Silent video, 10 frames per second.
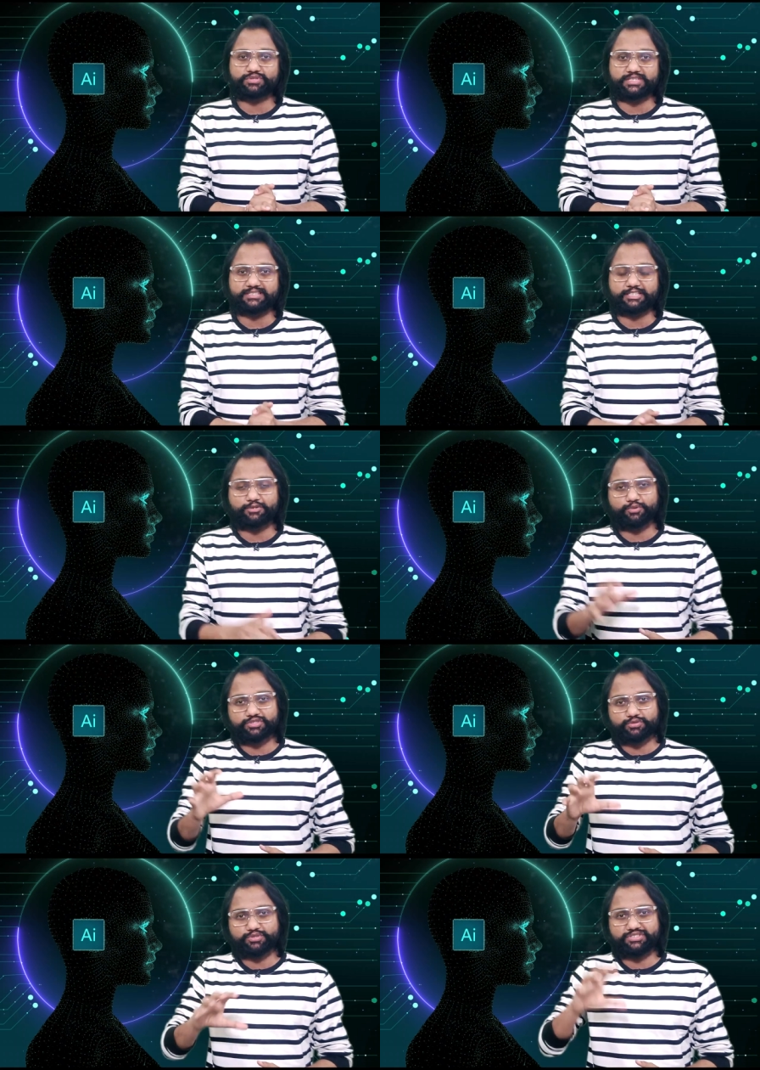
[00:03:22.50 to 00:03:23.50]
जो चीज़ है
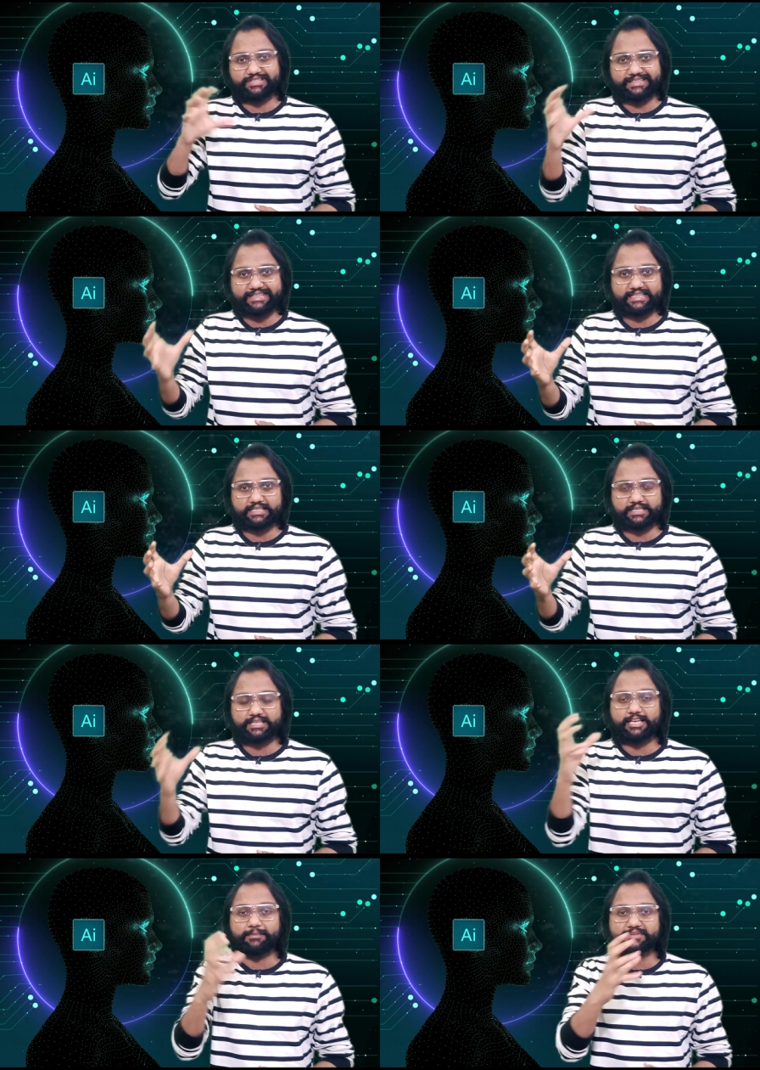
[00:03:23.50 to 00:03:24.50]
उसको जनरेट
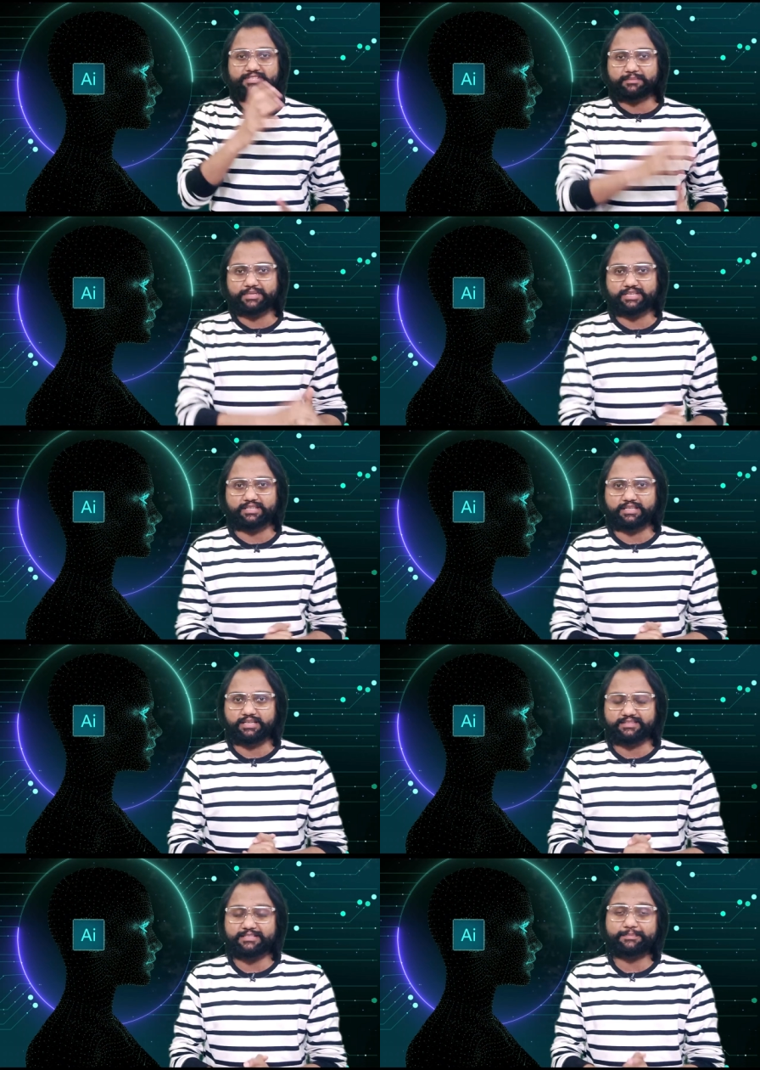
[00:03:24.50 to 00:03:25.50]
करके आपके सामने कर
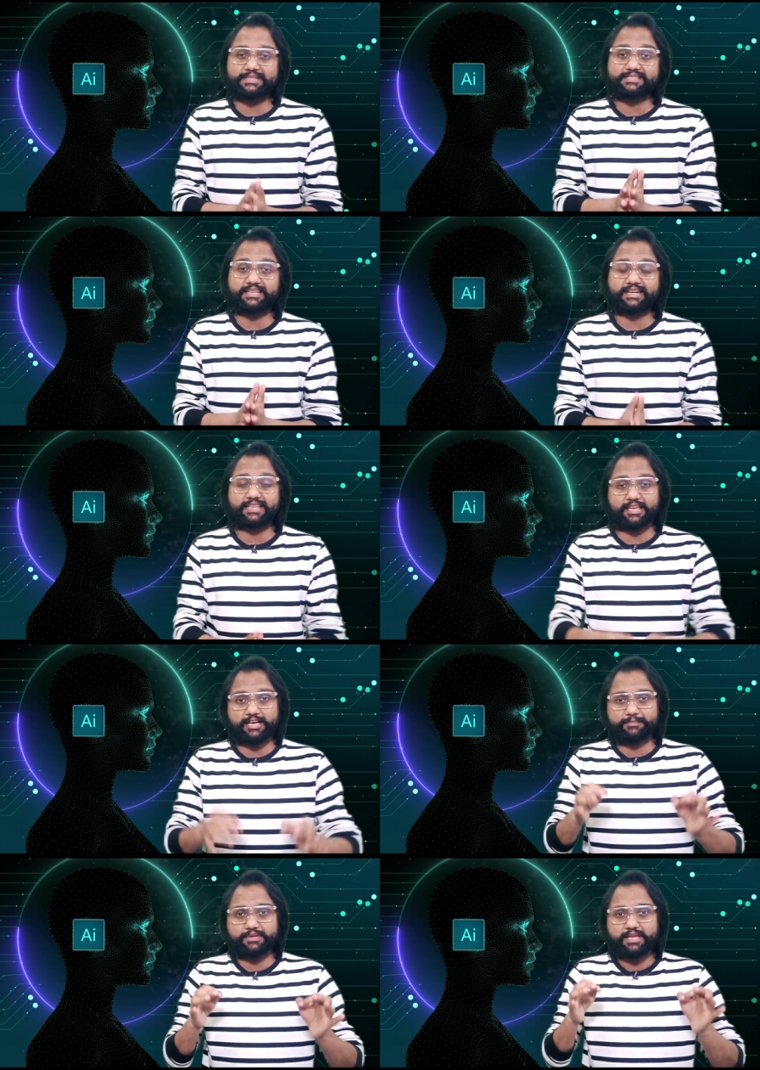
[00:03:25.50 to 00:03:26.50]
देगा सिंपल इज़ दैट कि
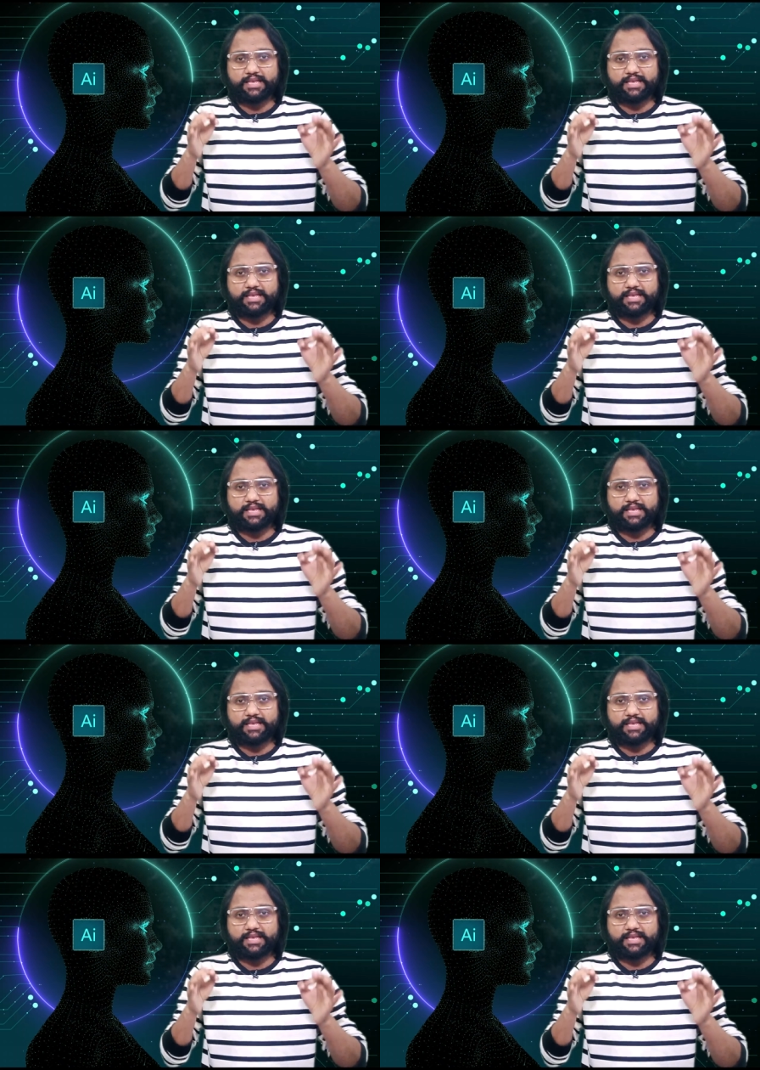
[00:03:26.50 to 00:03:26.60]
आप